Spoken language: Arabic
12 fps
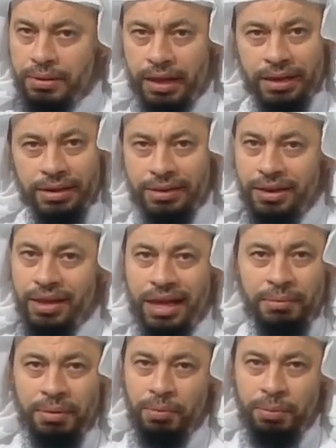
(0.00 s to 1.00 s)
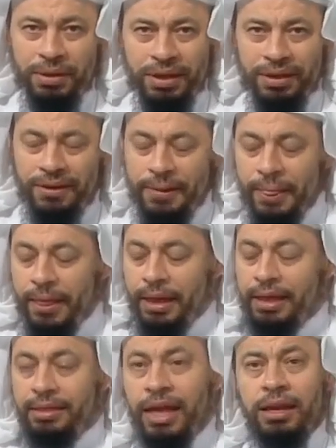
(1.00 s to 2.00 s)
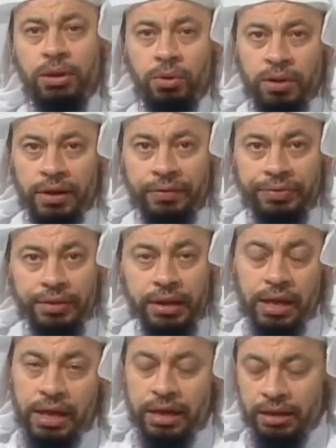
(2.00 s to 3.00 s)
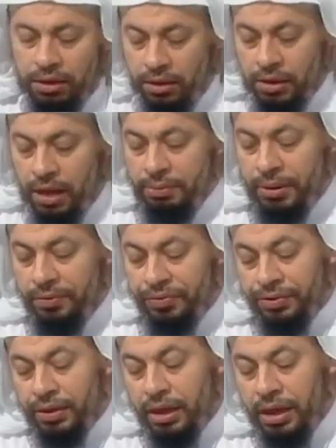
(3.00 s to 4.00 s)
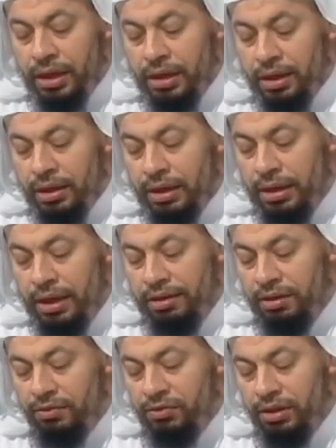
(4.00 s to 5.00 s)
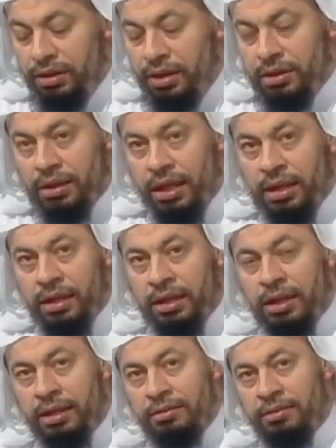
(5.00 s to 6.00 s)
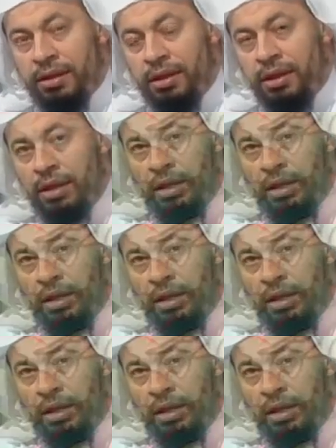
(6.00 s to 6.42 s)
يعني أمر مبكي كذلك هنا لكن عرابي قرر للأسف الشديد أن ينزل